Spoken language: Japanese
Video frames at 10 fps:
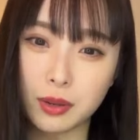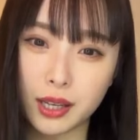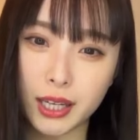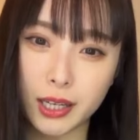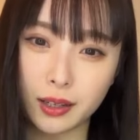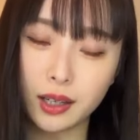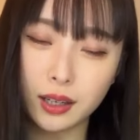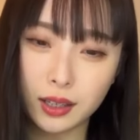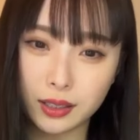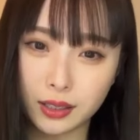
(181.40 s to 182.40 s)
いえばゲリラ
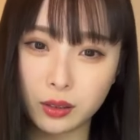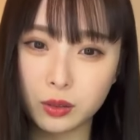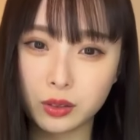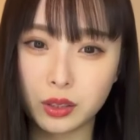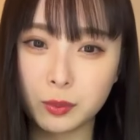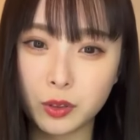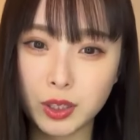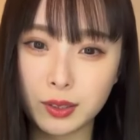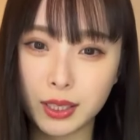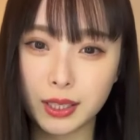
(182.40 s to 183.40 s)
いや本当に
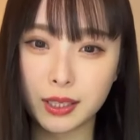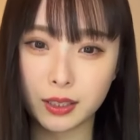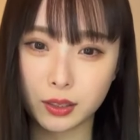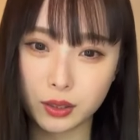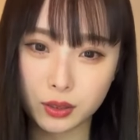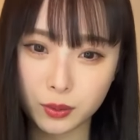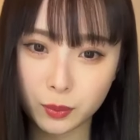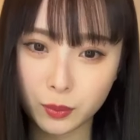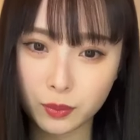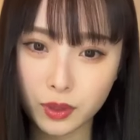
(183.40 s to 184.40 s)
申し訳ないで
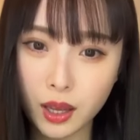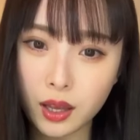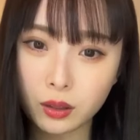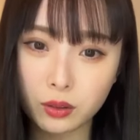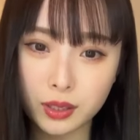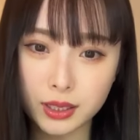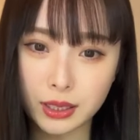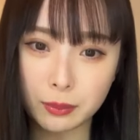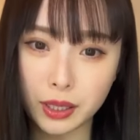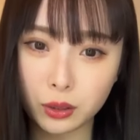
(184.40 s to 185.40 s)
すコーナ
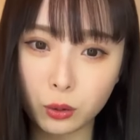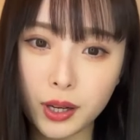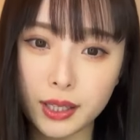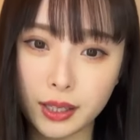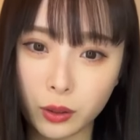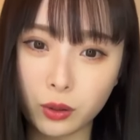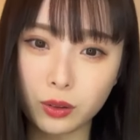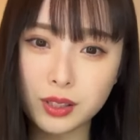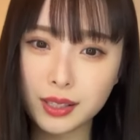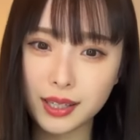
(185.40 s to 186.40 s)
ちゃんバイト終わりだ
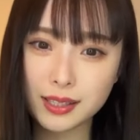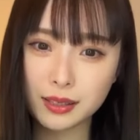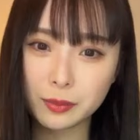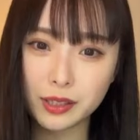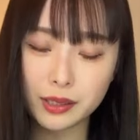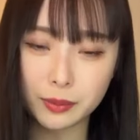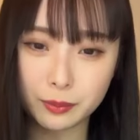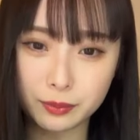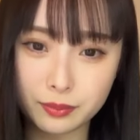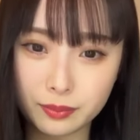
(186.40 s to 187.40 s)
よお疲れ様